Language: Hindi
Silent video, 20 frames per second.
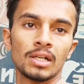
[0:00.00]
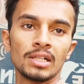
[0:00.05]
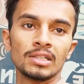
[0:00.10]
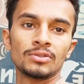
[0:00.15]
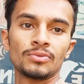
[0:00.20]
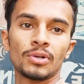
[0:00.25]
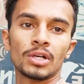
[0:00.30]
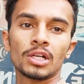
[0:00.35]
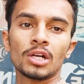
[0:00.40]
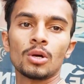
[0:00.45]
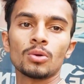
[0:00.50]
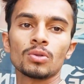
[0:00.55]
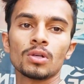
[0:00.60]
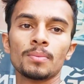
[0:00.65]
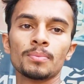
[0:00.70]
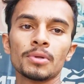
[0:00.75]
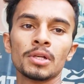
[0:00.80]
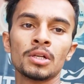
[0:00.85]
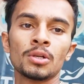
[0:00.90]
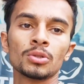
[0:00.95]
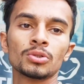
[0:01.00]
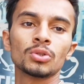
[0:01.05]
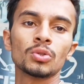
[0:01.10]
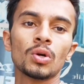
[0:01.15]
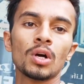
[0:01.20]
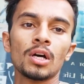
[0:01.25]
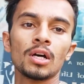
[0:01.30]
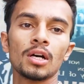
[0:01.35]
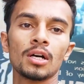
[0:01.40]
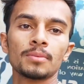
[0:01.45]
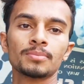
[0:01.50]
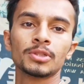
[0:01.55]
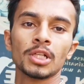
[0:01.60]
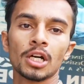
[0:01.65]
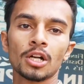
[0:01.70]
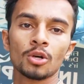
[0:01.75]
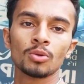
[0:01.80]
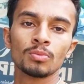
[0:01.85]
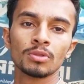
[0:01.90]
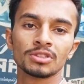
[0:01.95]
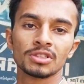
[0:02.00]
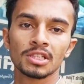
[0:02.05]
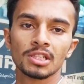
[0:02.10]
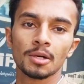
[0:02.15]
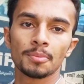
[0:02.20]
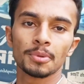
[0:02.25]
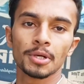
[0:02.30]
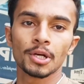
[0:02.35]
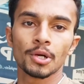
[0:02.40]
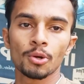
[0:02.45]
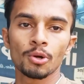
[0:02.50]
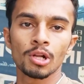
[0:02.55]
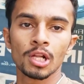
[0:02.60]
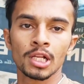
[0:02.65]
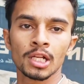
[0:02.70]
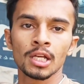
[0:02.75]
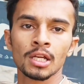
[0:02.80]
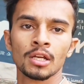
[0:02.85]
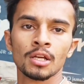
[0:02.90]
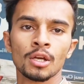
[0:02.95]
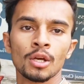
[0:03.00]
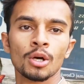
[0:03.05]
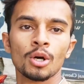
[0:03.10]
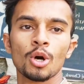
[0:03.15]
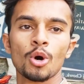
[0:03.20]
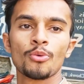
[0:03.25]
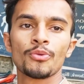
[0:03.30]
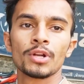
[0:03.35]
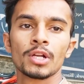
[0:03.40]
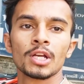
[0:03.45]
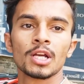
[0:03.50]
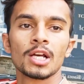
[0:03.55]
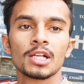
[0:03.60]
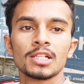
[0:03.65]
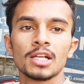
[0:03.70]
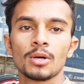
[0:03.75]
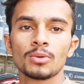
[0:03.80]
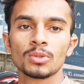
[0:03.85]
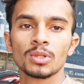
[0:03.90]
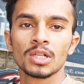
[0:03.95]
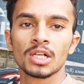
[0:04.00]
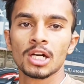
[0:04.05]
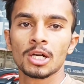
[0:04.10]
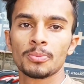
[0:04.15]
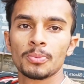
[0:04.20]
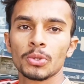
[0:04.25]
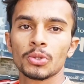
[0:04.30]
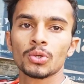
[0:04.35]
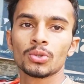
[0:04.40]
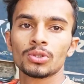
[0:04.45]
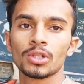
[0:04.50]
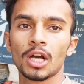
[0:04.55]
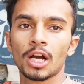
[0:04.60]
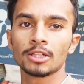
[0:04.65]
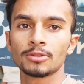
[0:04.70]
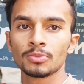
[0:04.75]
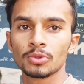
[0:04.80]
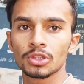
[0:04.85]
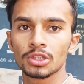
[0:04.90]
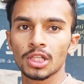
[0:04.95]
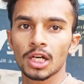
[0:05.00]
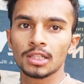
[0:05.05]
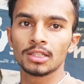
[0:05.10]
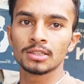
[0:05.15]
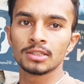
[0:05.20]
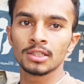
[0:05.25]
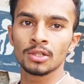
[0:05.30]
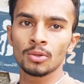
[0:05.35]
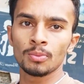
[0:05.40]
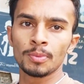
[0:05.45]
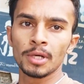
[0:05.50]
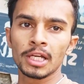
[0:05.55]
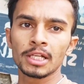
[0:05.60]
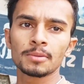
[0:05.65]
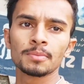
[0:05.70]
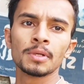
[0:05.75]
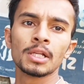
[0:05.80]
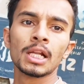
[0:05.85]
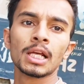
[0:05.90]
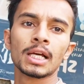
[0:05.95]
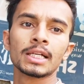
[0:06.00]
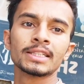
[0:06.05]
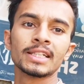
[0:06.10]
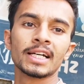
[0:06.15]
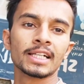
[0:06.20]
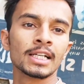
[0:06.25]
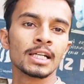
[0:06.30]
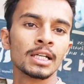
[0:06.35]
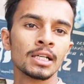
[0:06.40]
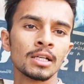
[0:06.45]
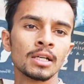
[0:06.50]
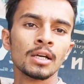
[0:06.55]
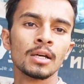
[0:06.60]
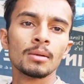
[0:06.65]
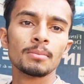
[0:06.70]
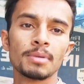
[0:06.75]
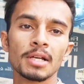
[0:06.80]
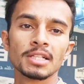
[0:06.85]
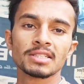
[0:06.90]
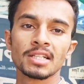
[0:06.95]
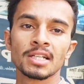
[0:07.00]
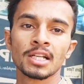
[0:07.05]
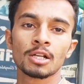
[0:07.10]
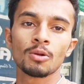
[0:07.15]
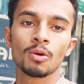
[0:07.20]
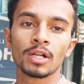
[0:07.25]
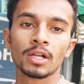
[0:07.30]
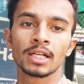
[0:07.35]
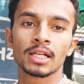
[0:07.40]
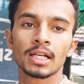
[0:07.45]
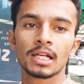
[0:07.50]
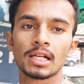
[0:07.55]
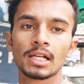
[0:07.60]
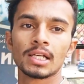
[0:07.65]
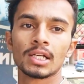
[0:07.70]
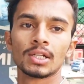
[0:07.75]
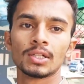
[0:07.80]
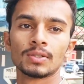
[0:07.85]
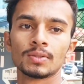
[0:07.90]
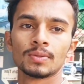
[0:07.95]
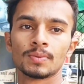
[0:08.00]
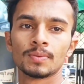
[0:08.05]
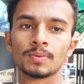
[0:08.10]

गाइज वर्कआउट कंप्लीट हो चुका है अब जा रहा हूँ मैं सीधा पेट्रोल लेने और तो फिर निकल जाऊँगा घर पे क्योंकि आज मुझे दादाजी को बैंक में लेके जाना है पैसे निकलवाने के लिए